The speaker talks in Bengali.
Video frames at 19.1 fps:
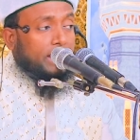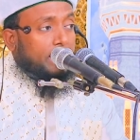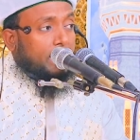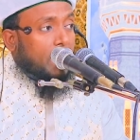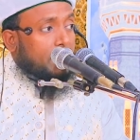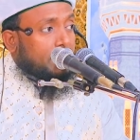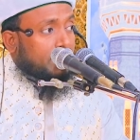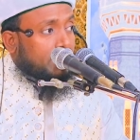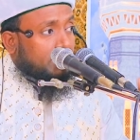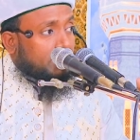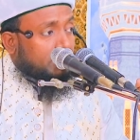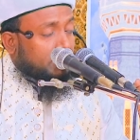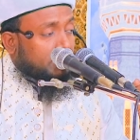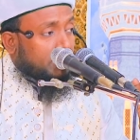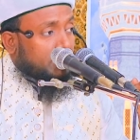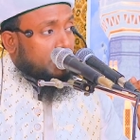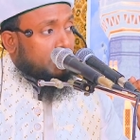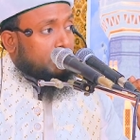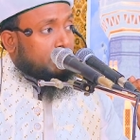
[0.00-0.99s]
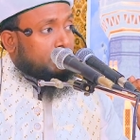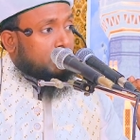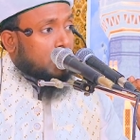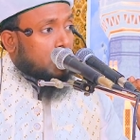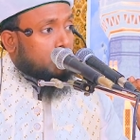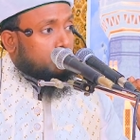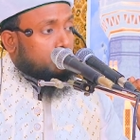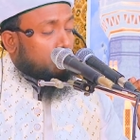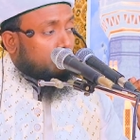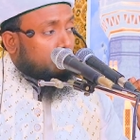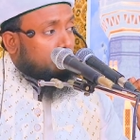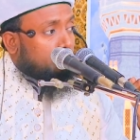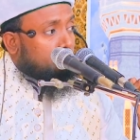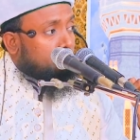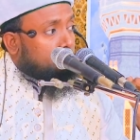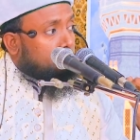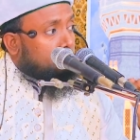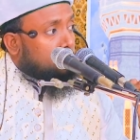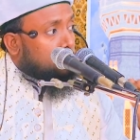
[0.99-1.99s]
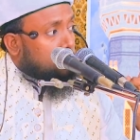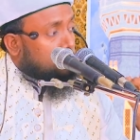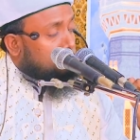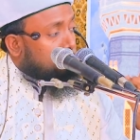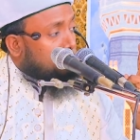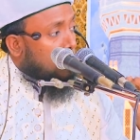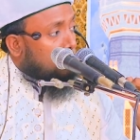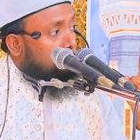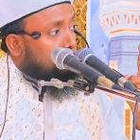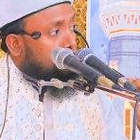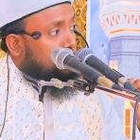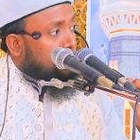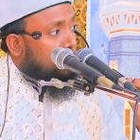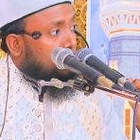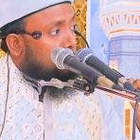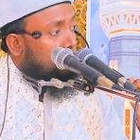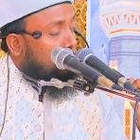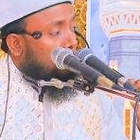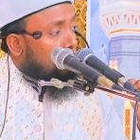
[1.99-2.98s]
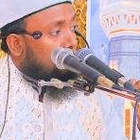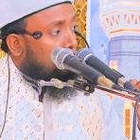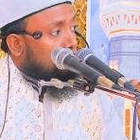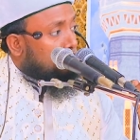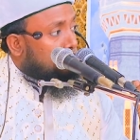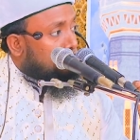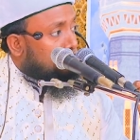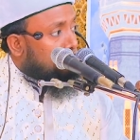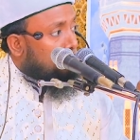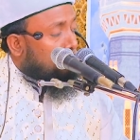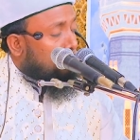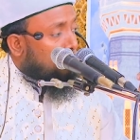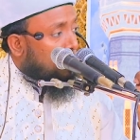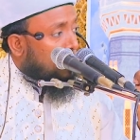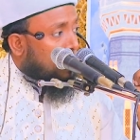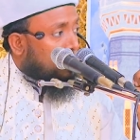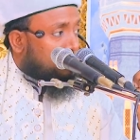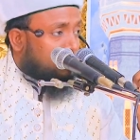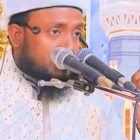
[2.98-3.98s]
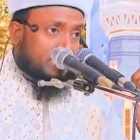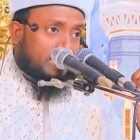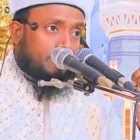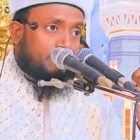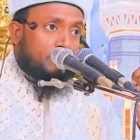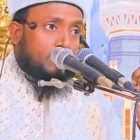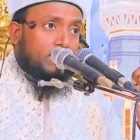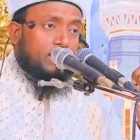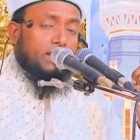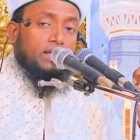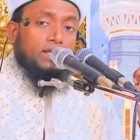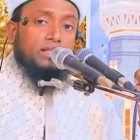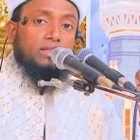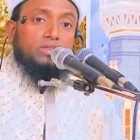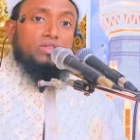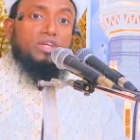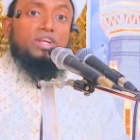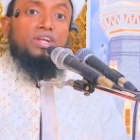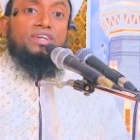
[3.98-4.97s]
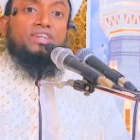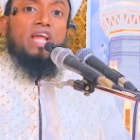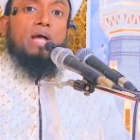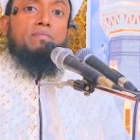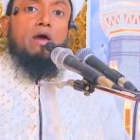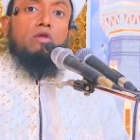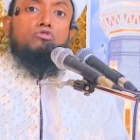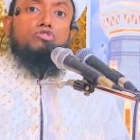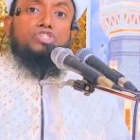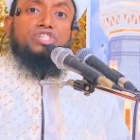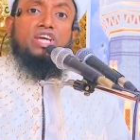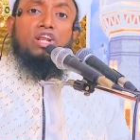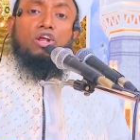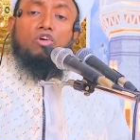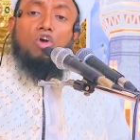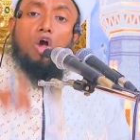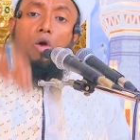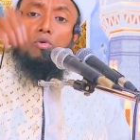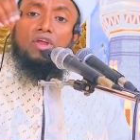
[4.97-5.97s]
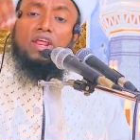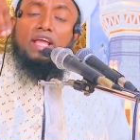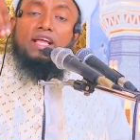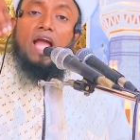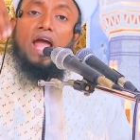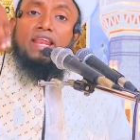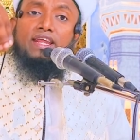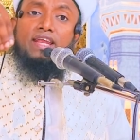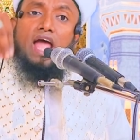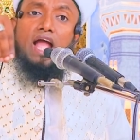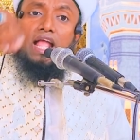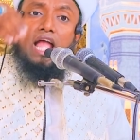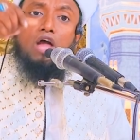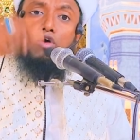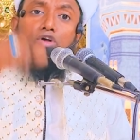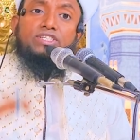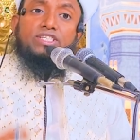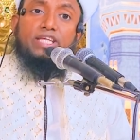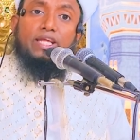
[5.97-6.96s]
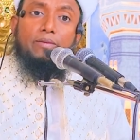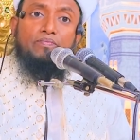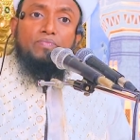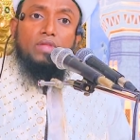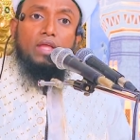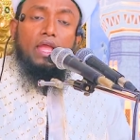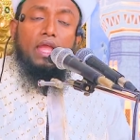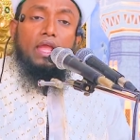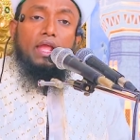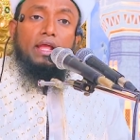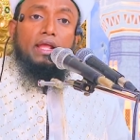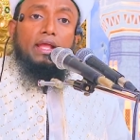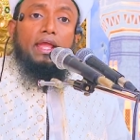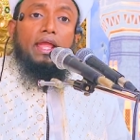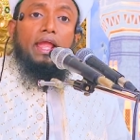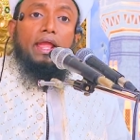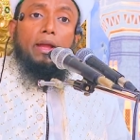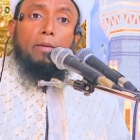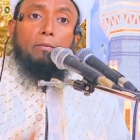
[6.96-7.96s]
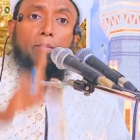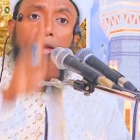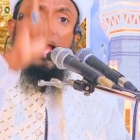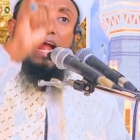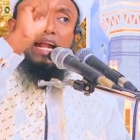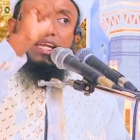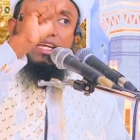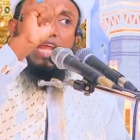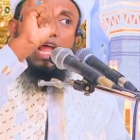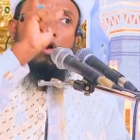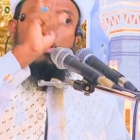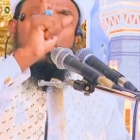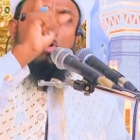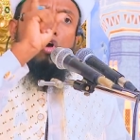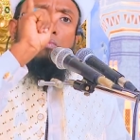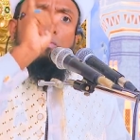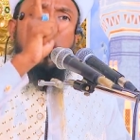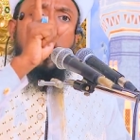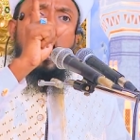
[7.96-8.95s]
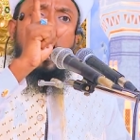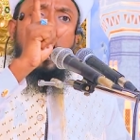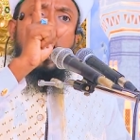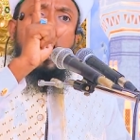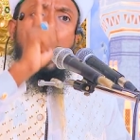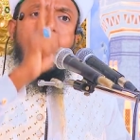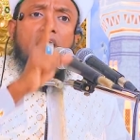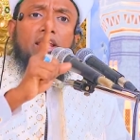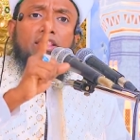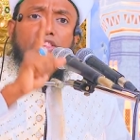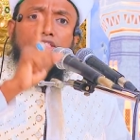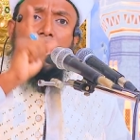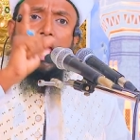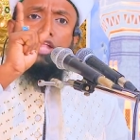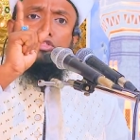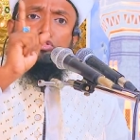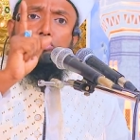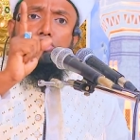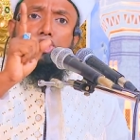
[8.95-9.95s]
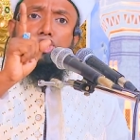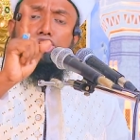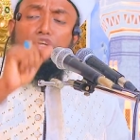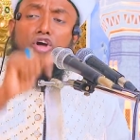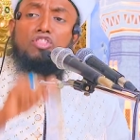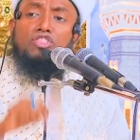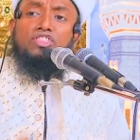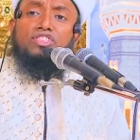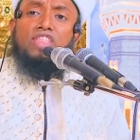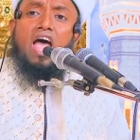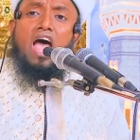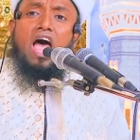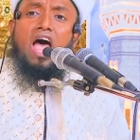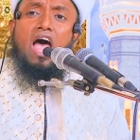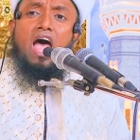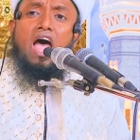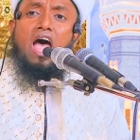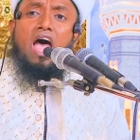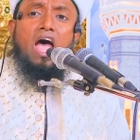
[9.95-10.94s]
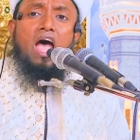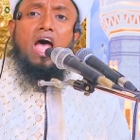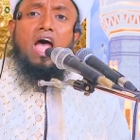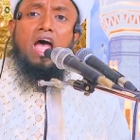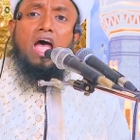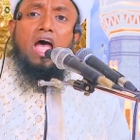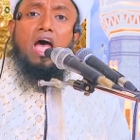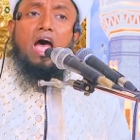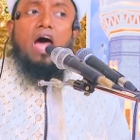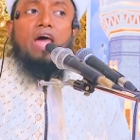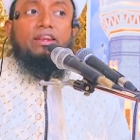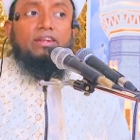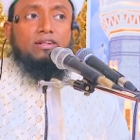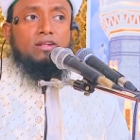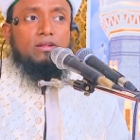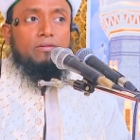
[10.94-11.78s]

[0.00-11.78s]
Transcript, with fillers: এখানে তিনটা মানুষের কবরস্থ করা আছে তিনটা মানুষের কবর এখানে রাখা হয়েছে একটা হলো মা আর তার দুই সন্তান